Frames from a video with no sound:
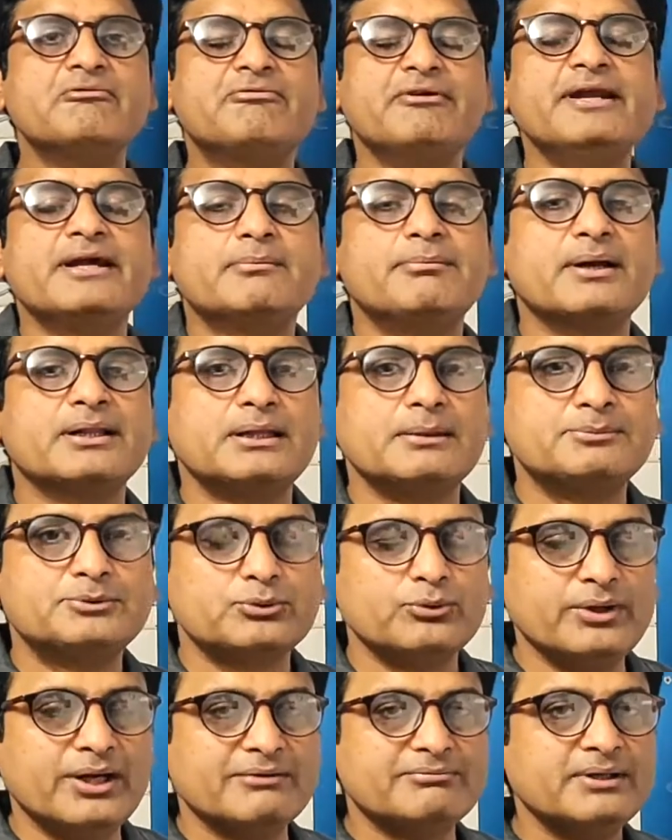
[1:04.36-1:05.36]
फिलिक मतलब
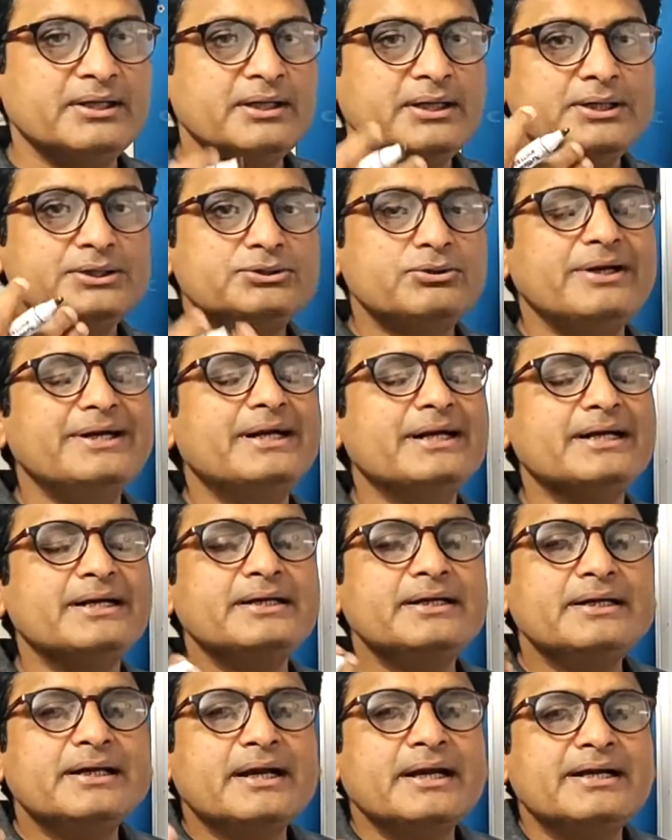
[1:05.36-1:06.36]
टू लव जो
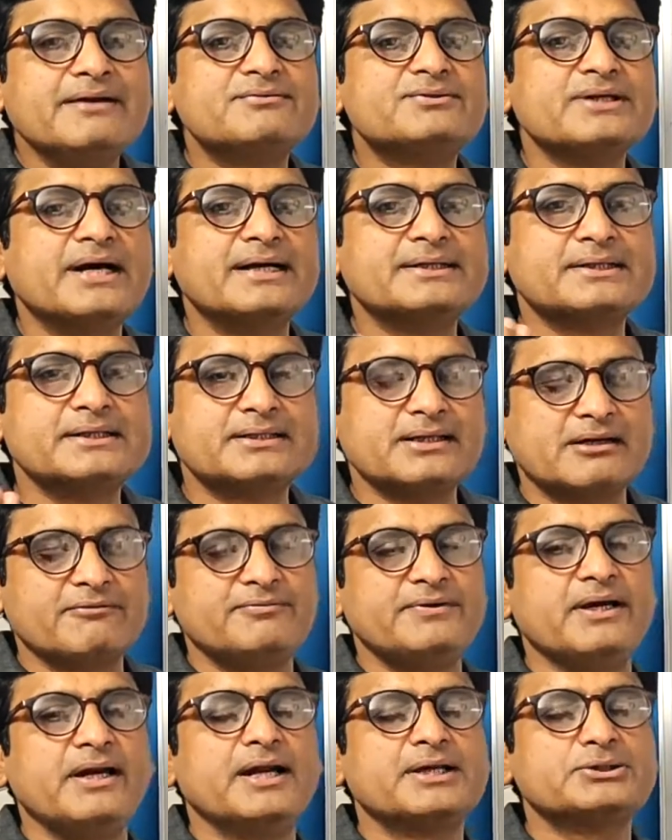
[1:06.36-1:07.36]
निगेटिव चार्ज की
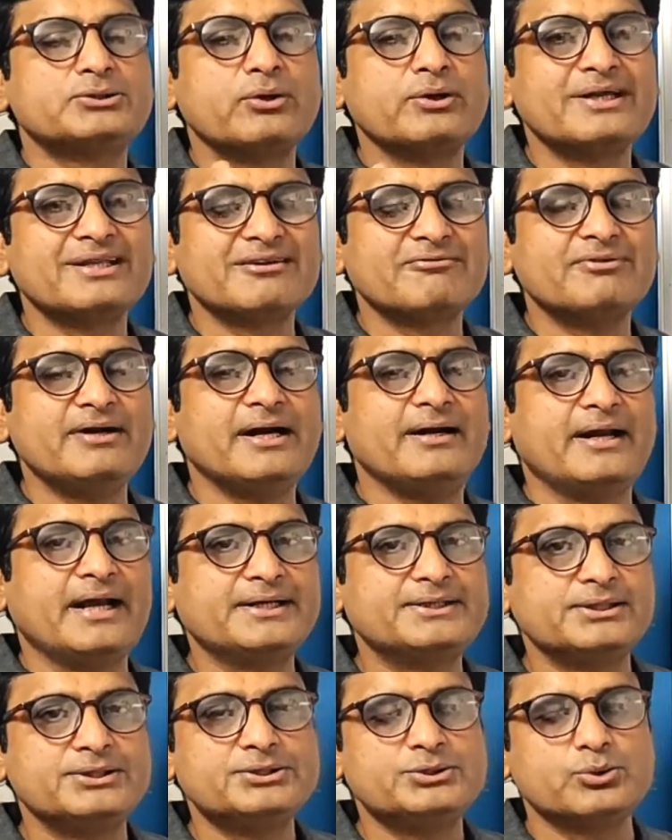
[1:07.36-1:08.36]
तरफ या इलेक्ट्रॉन की तरफ
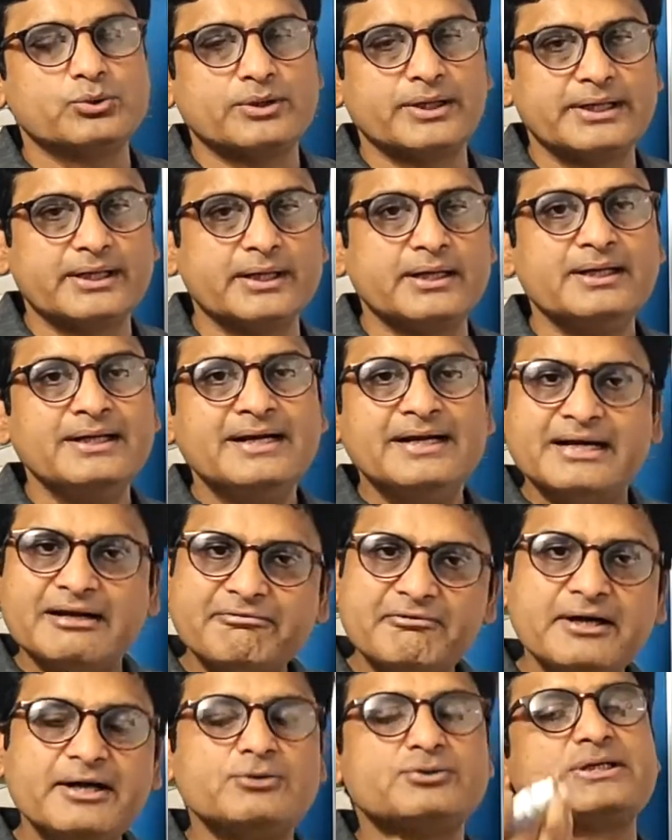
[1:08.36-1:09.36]
अट्रैक्शन शो करेगा
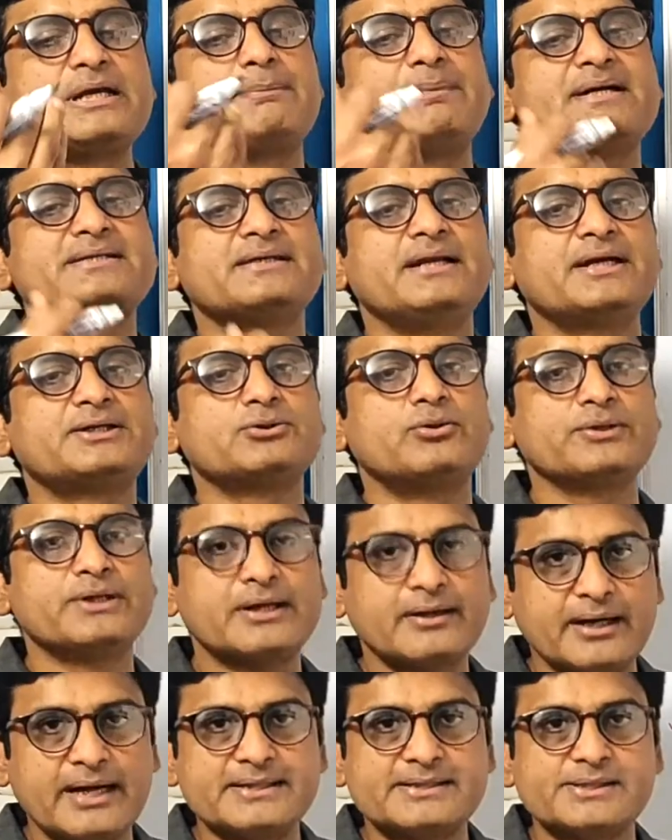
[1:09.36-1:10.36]
डेफिनेटली उसके पास इलेक्ट्रॉन की
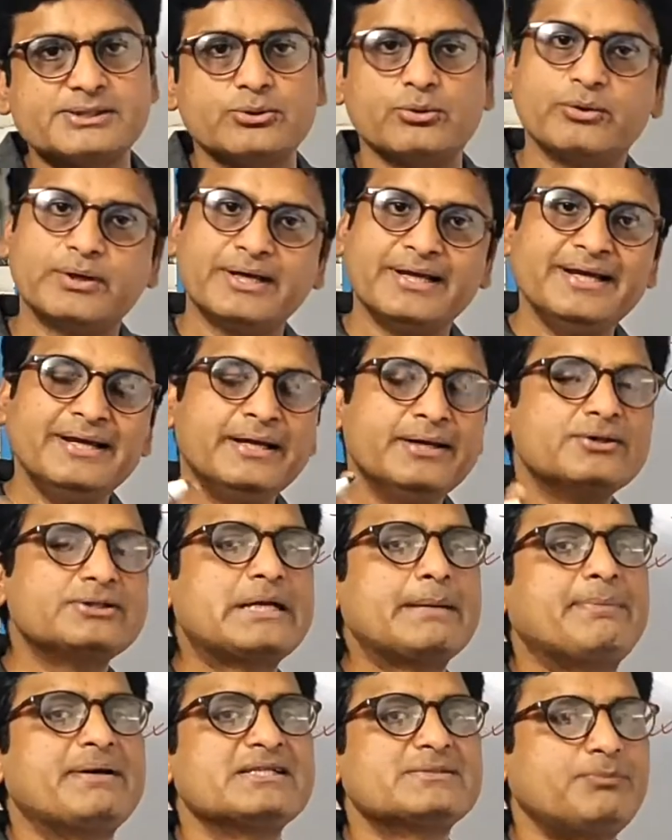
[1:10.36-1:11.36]
क्राइसिस होगी उसके
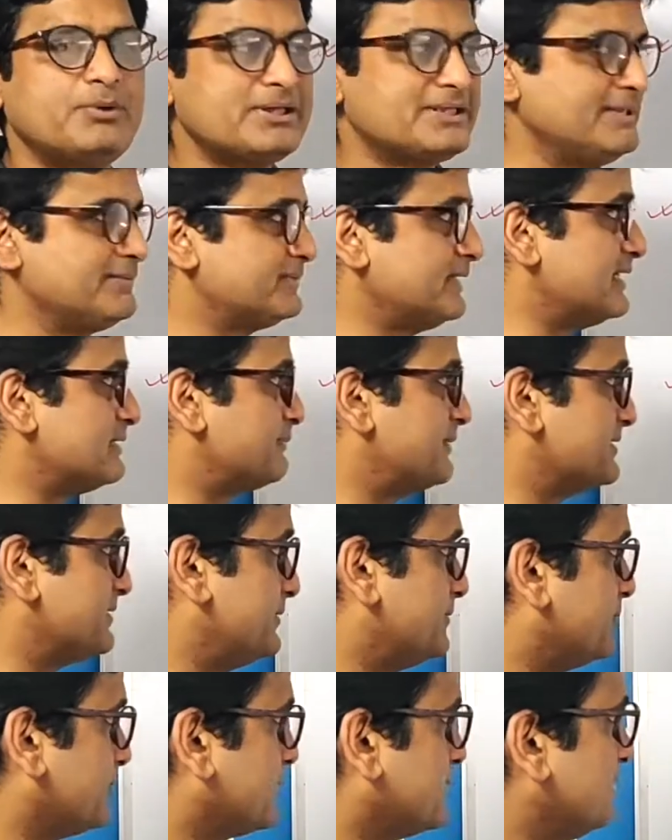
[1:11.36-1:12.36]
पास पॉजिटिव चार्ज प्रेजेंट
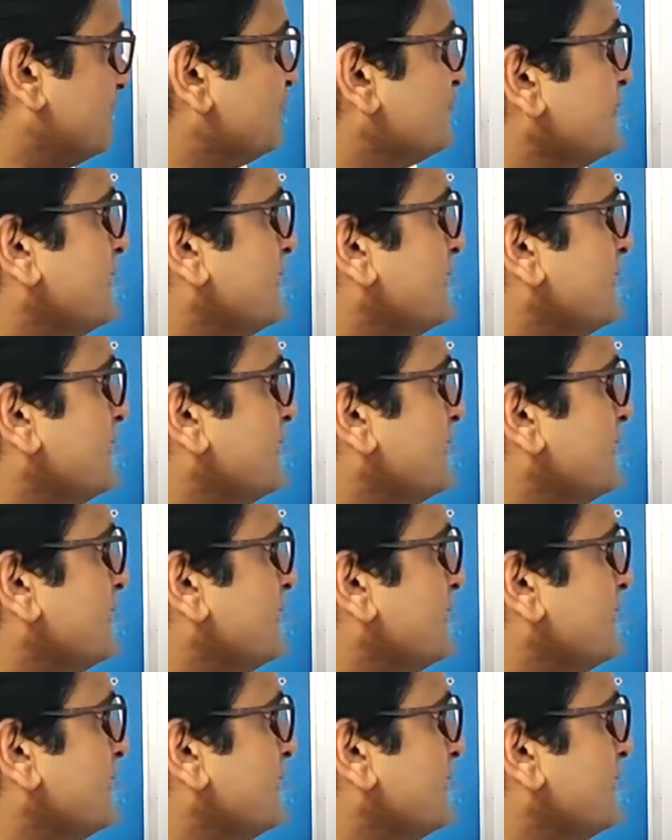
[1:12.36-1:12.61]
होगा